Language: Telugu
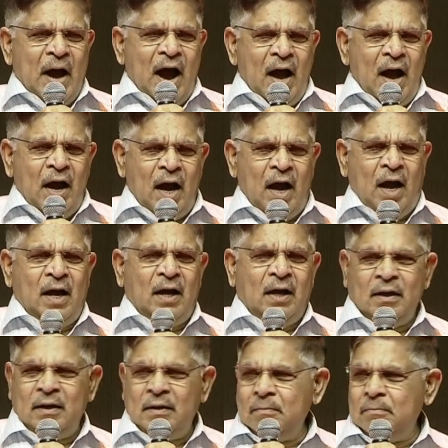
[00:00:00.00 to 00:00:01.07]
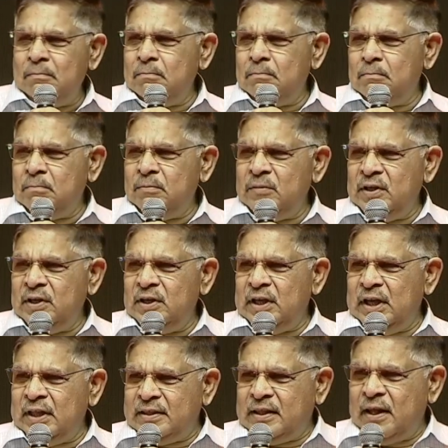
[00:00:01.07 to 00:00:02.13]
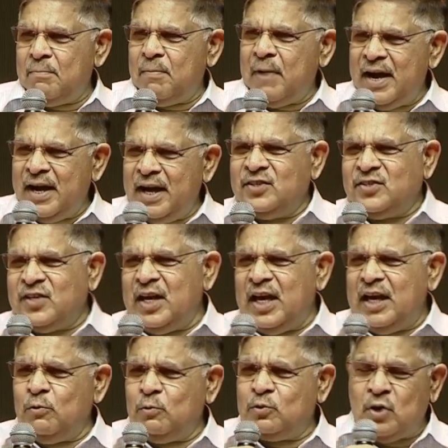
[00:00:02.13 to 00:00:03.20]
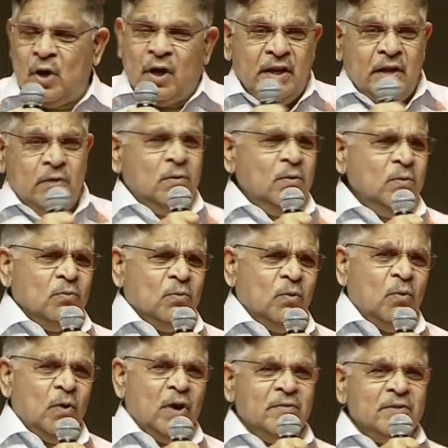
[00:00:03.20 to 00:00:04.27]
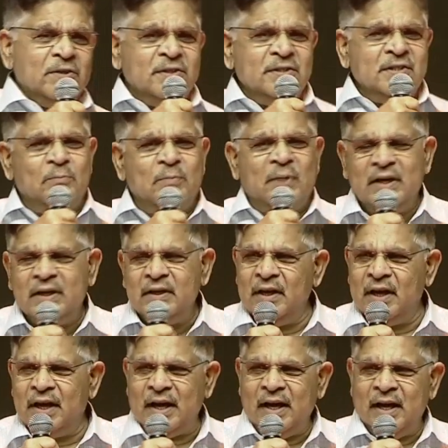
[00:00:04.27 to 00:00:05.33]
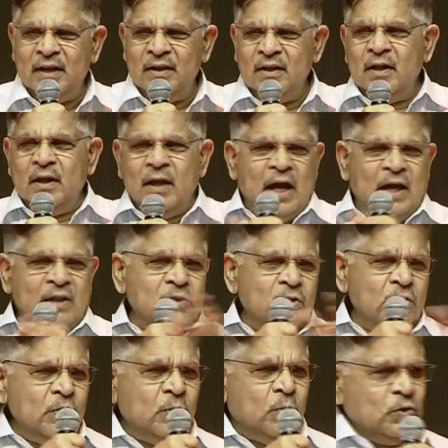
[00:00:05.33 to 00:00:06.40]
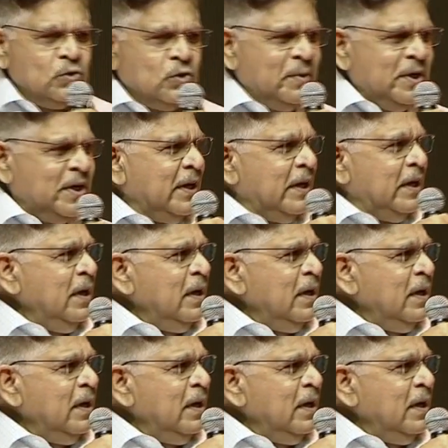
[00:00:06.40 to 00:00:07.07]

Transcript: ఆహా ఎంత బాగా చేయాలని ఉత్సాహం నేను ఒక విషయం చెప్పాలి ఇలాగా అందరూ కూర్చోబెట్టి